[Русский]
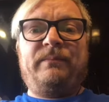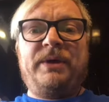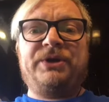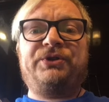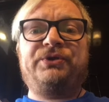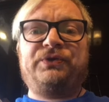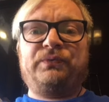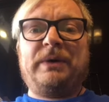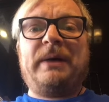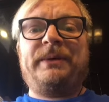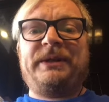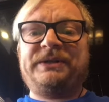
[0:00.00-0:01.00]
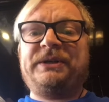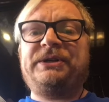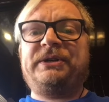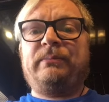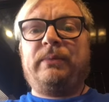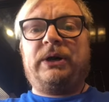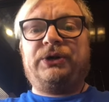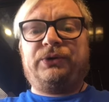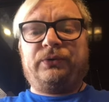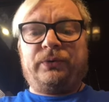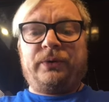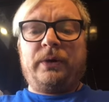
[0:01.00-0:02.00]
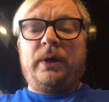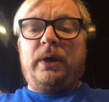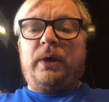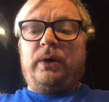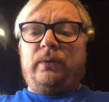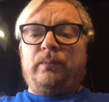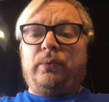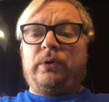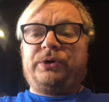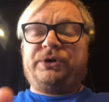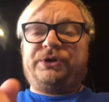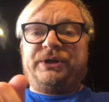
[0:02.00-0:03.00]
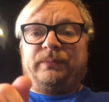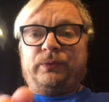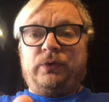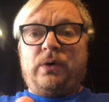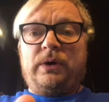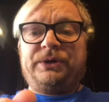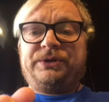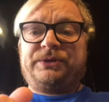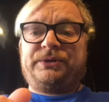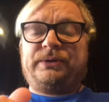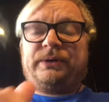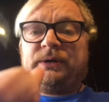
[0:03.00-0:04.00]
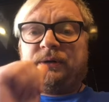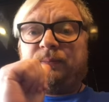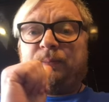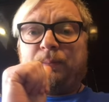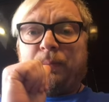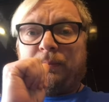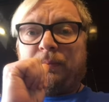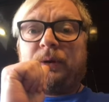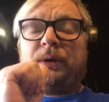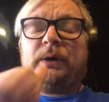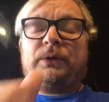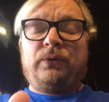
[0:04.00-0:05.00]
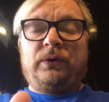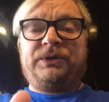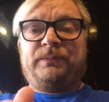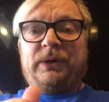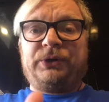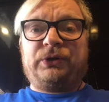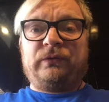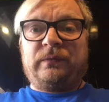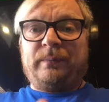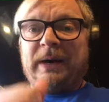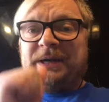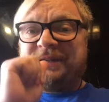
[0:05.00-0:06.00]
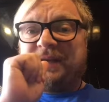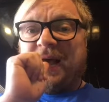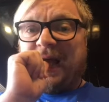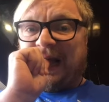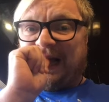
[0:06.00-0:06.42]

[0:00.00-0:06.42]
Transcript: между зубами достаточно большое больше, чем ноготь, э, э, ноготь большого пальца,